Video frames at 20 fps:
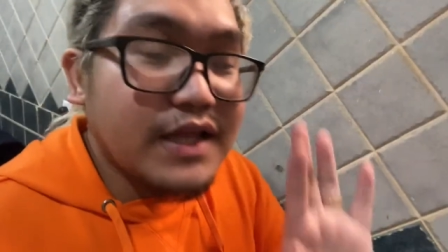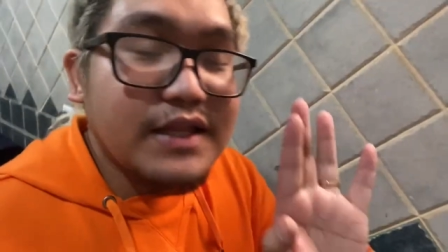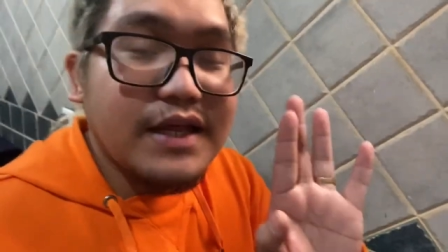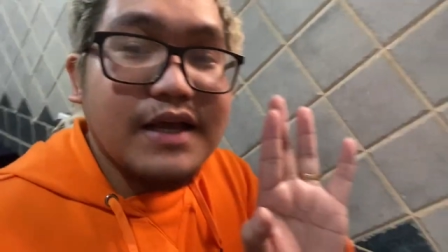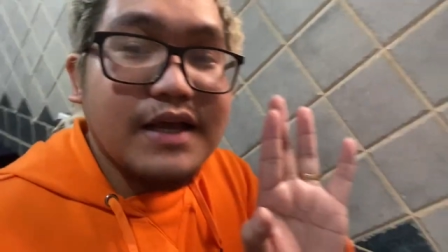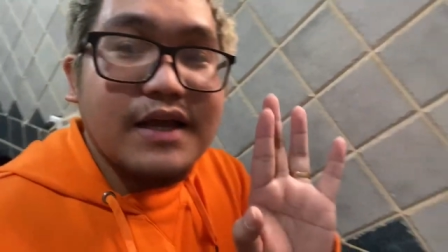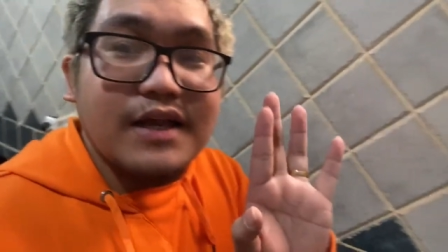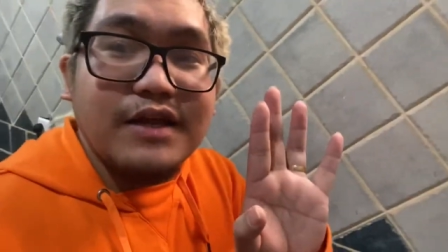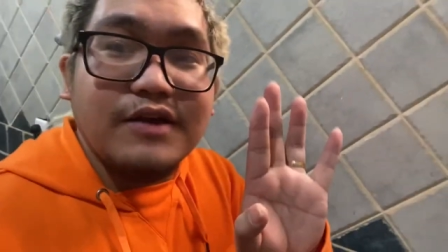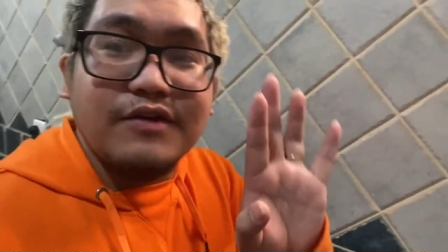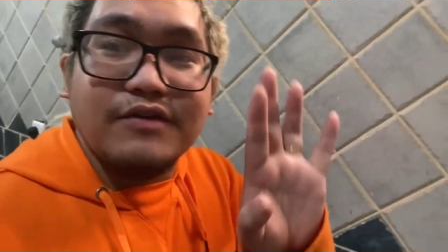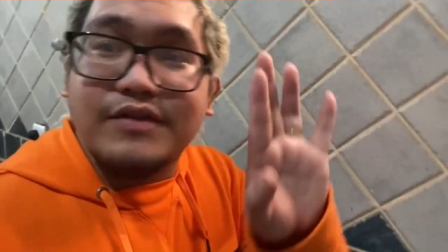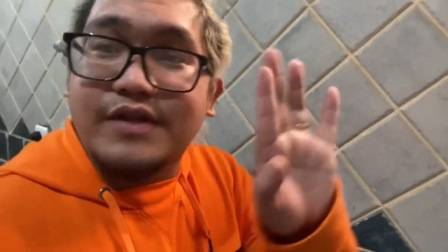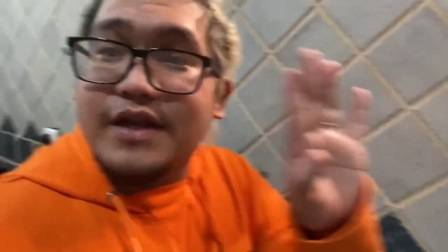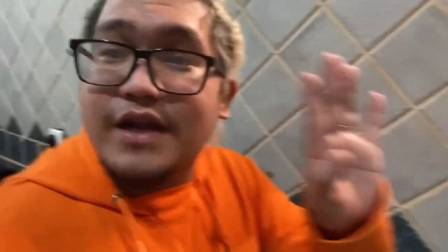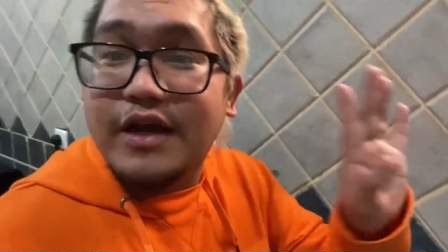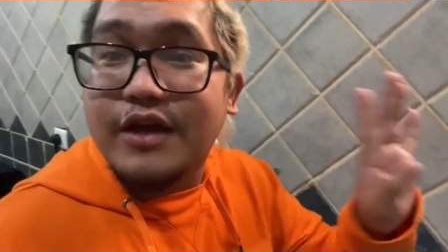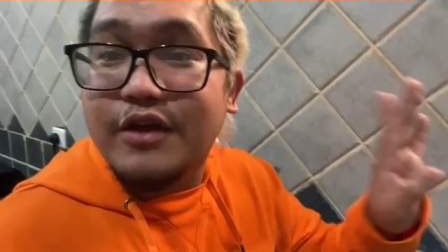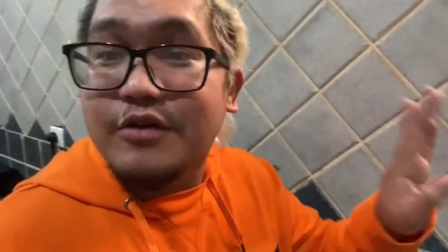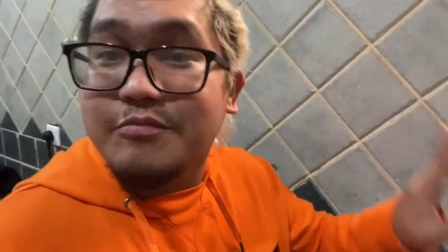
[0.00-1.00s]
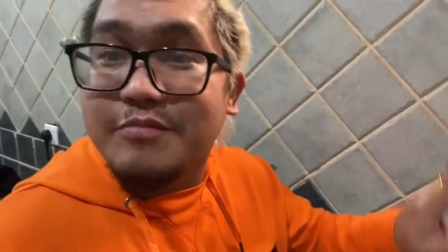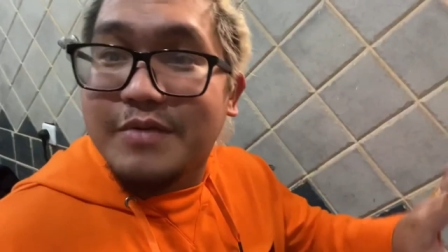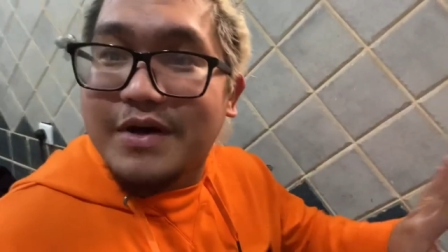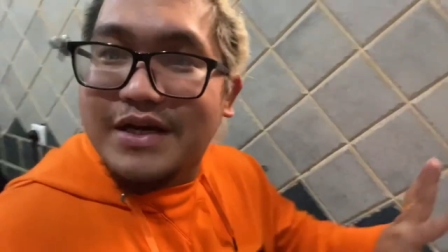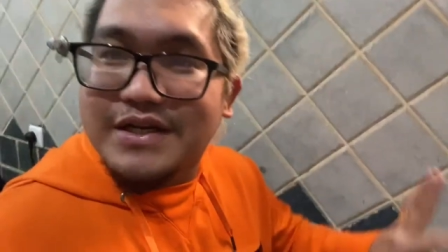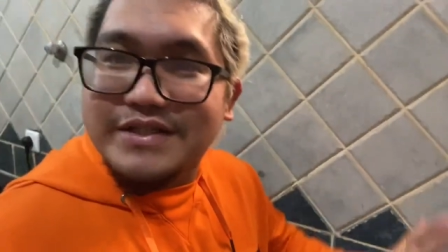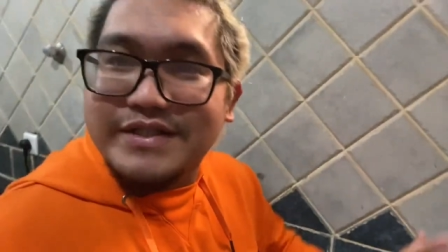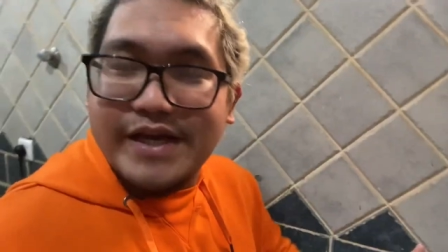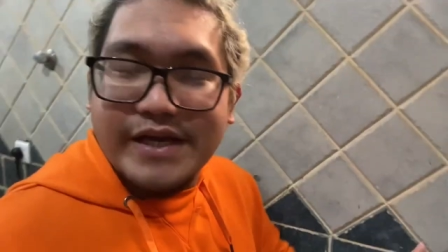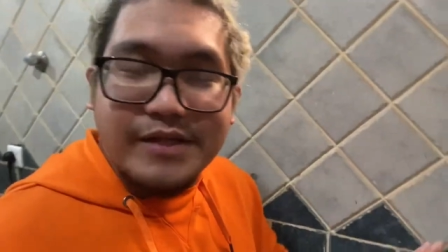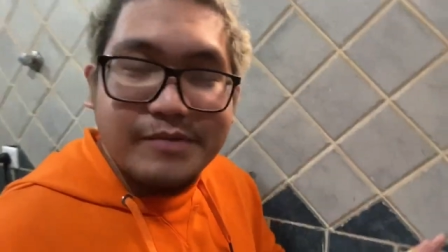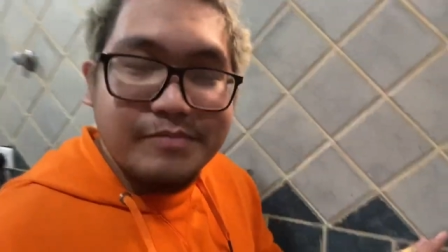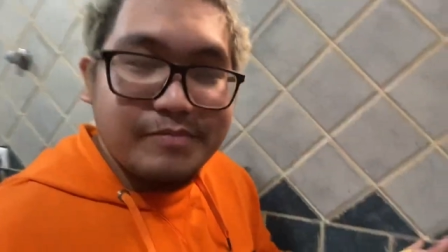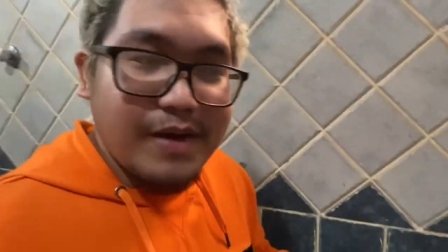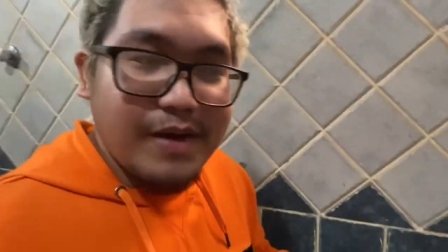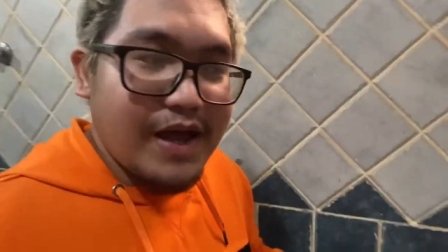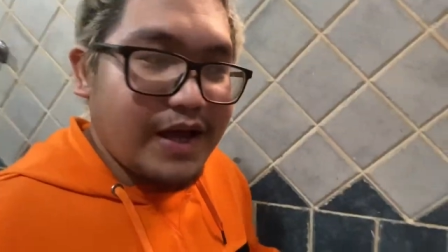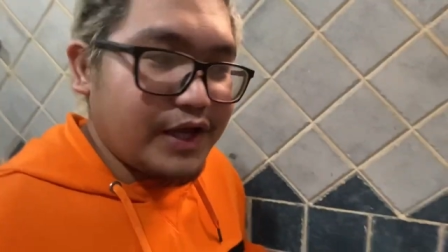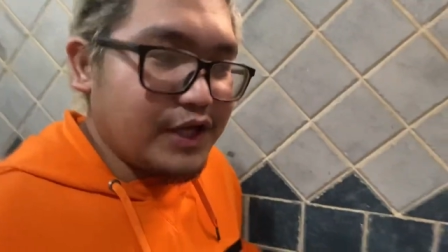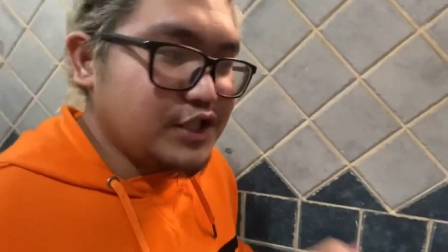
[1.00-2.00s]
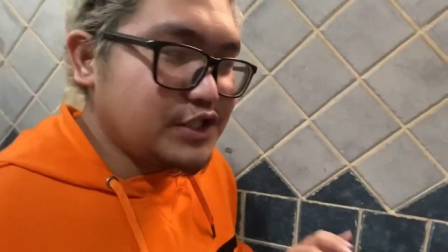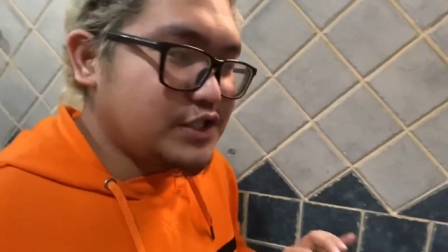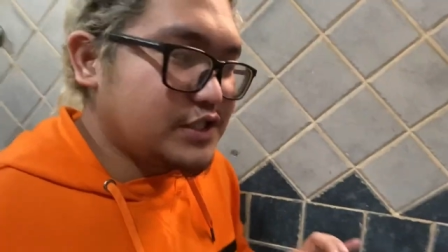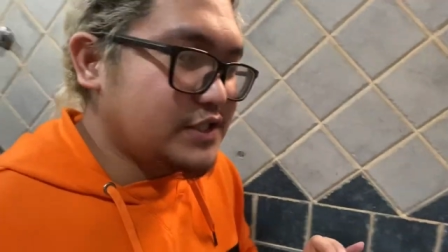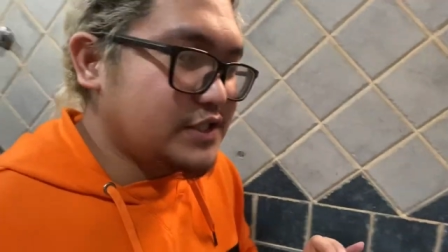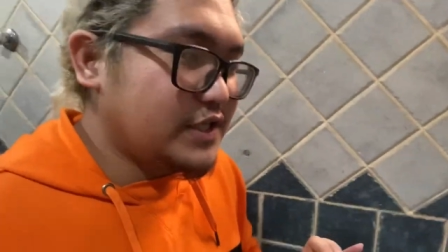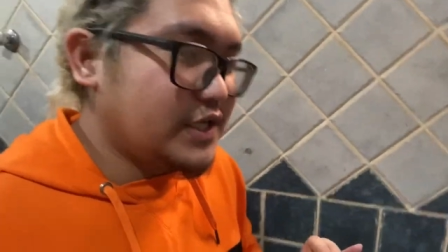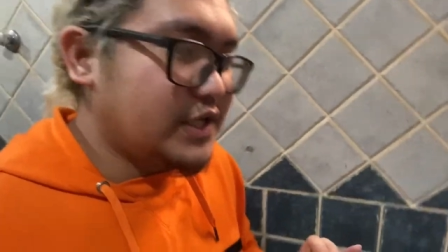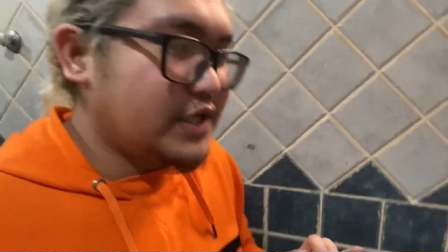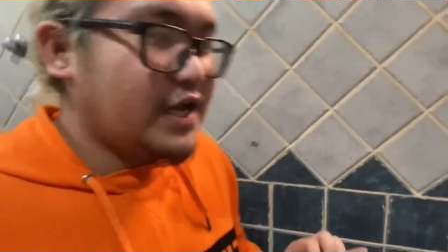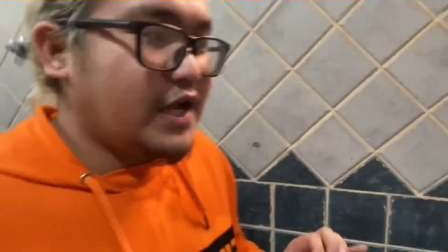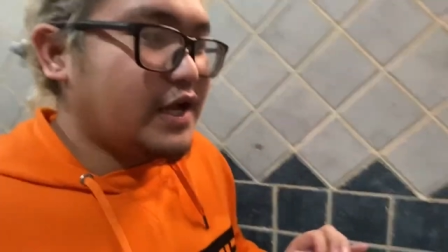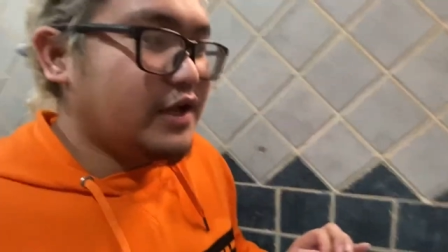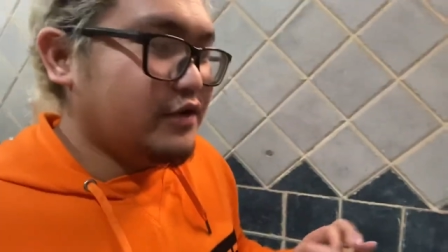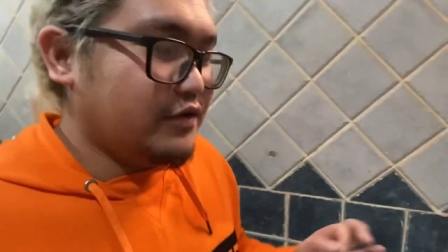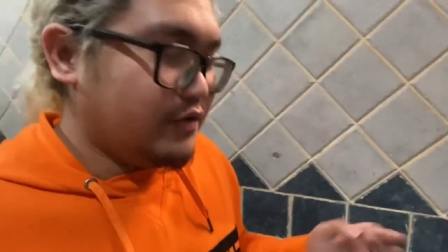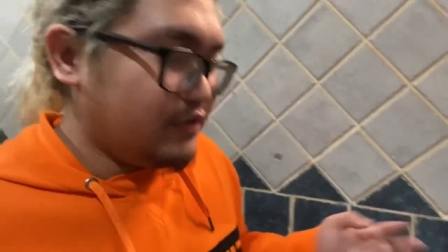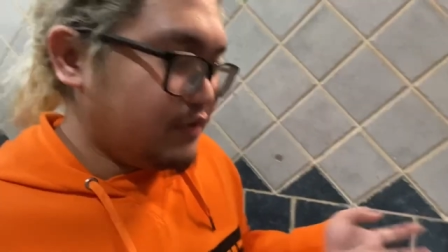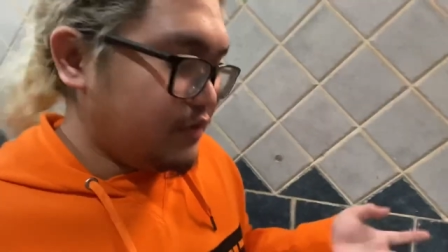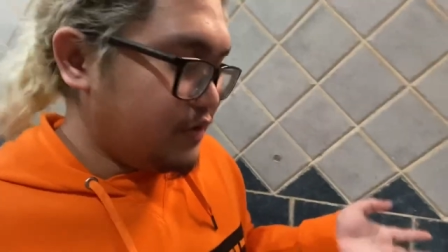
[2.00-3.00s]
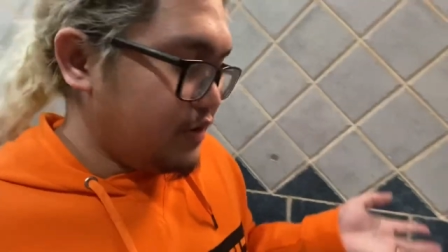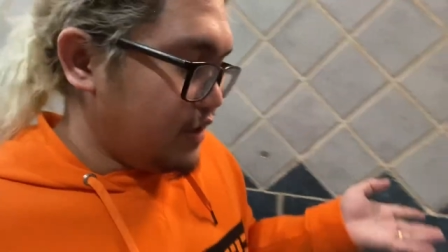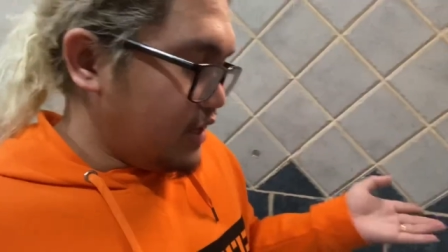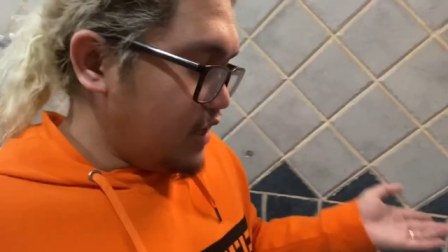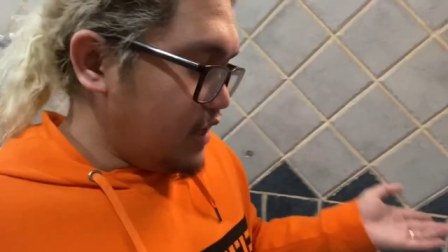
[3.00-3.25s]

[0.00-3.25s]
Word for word: Ang tatanggalin ko na lang yung mga side pockets niya na ano,